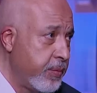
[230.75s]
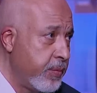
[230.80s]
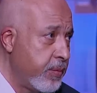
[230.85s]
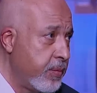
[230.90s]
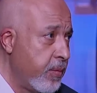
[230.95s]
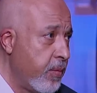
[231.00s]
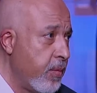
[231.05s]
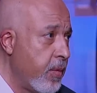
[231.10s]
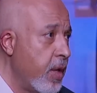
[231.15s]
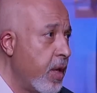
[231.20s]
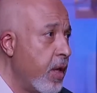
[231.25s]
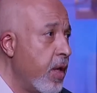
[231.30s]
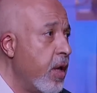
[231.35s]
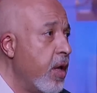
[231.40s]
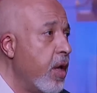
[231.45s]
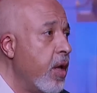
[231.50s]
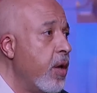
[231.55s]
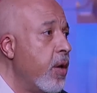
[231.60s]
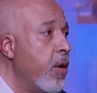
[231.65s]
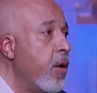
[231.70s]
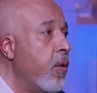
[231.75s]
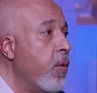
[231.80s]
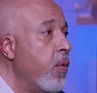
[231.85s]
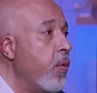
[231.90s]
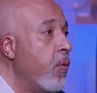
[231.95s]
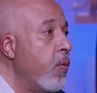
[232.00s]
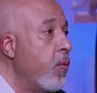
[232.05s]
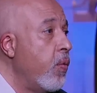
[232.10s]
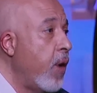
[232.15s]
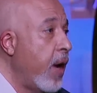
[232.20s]
نشوف ايه الحكايه
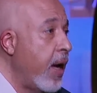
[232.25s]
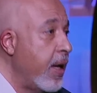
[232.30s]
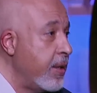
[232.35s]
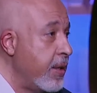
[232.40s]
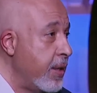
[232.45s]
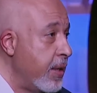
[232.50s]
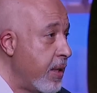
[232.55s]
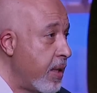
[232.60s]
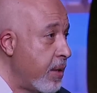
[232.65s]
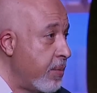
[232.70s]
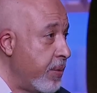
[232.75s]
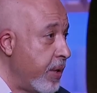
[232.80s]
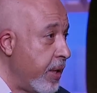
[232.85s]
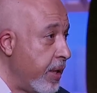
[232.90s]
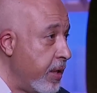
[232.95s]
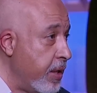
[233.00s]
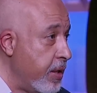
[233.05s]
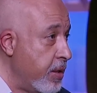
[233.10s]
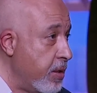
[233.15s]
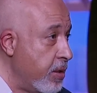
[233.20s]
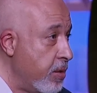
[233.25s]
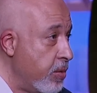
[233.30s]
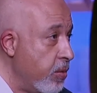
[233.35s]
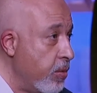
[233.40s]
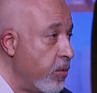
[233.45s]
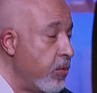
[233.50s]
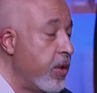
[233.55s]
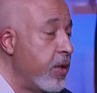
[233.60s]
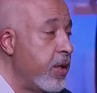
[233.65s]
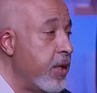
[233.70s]
وعند ال 40
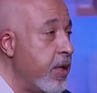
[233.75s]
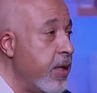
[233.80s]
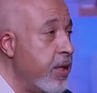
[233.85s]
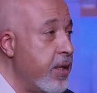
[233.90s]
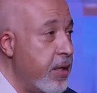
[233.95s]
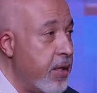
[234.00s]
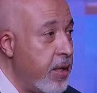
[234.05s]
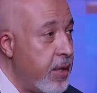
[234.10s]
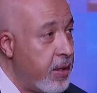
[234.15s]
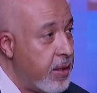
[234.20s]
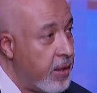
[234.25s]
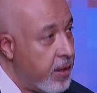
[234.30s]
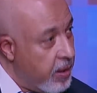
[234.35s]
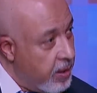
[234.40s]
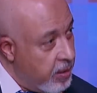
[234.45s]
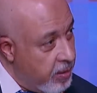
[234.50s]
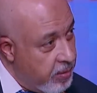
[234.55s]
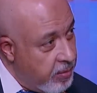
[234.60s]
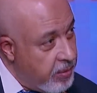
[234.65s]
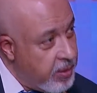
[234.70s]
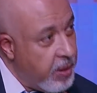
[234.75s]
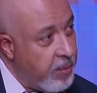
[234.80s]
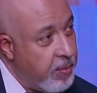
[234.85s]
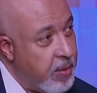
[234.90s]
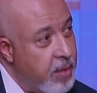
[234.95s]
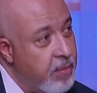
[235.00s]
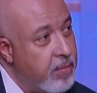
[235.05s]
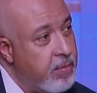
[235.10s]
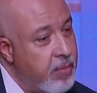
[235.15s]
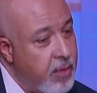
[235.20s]
نقول والله احنا
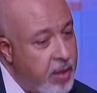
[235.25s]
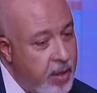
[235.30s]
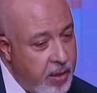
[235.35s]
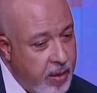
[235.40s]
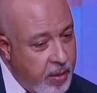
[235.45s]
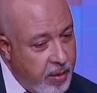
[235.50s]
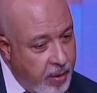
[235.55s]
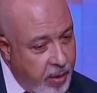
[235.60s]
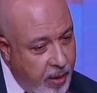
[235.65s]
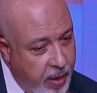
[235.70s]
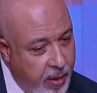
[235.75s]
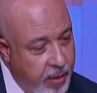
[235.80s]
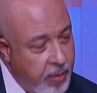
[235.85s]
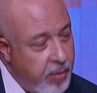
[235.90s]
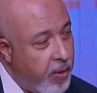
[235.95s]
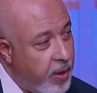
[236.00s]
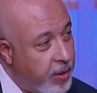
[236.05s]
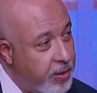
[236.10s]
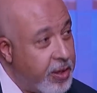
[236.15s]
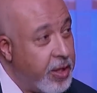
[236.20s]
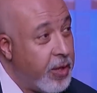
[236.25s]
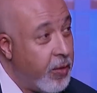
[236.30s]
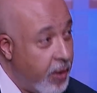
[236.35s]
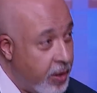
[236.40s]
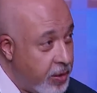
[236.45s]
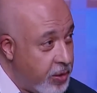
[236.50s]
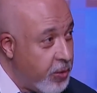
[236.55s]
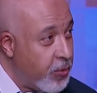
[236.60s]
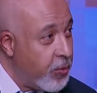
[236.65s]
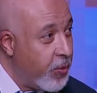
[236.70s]
تمام قضينا
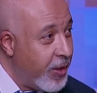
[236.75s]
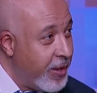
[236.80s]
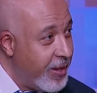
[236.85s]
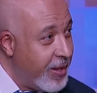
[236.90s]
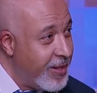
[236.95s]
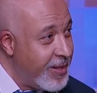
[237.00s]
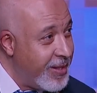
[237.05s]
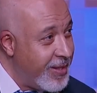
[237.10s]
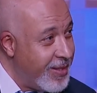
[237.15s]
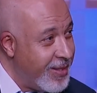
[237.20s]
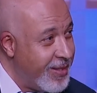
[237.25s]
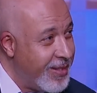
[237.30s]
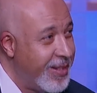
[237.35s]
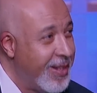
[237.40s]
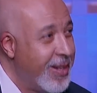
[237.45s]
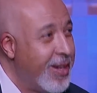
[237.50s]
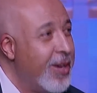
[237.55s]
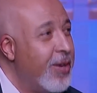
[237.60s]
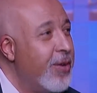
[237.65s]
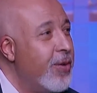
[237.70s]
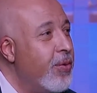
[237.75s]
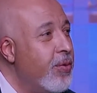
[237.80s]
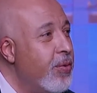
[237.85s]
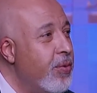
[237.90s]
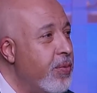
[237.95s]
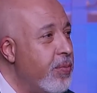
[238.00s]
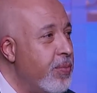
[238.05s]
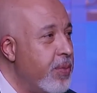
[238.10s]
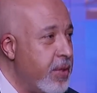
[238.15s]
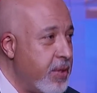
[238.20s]
وقت كويس
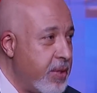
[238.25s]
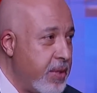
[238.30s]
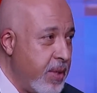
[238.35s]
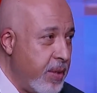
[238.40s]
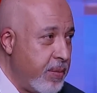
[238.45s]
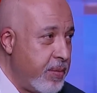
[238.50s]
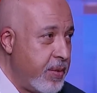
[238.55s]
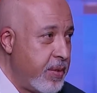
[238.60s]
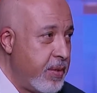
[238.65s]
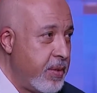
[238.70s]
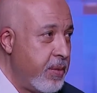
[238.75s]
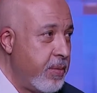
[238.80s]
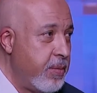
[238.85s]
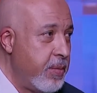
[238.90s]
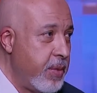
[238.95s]
كويس